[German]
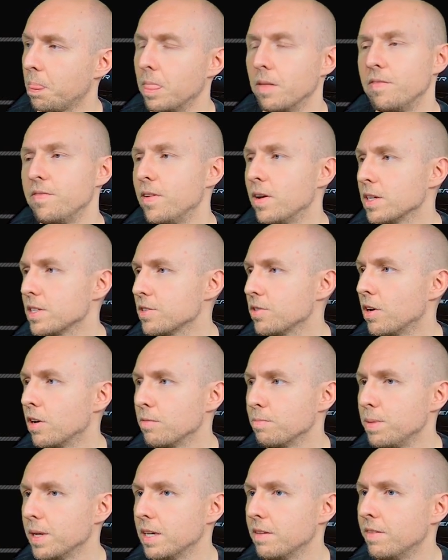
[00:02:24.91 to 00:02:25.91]
ein
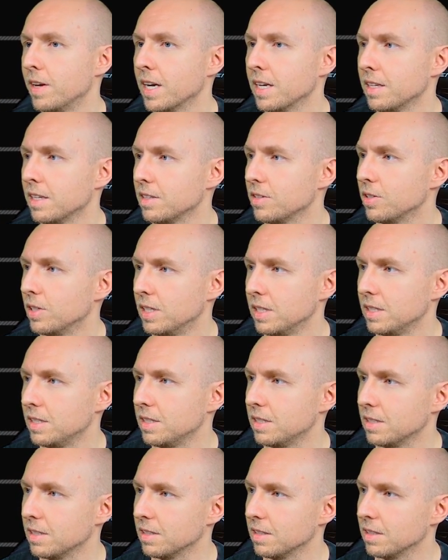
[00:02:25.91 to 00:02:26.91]
First-Round-Pick wäre
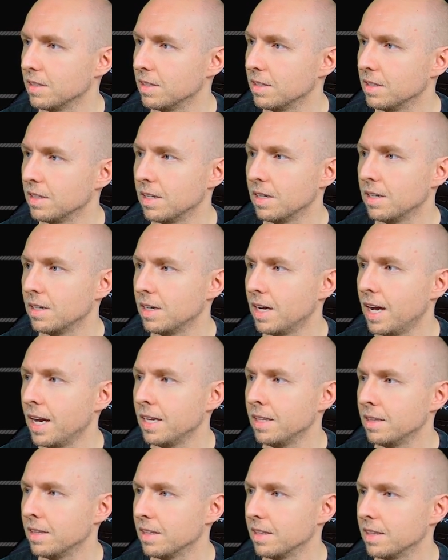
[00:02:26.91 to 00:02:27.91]
natürlich
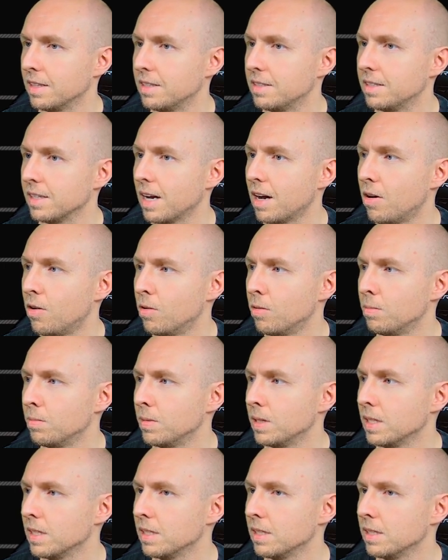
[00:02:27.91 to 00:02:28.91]
ein Traum.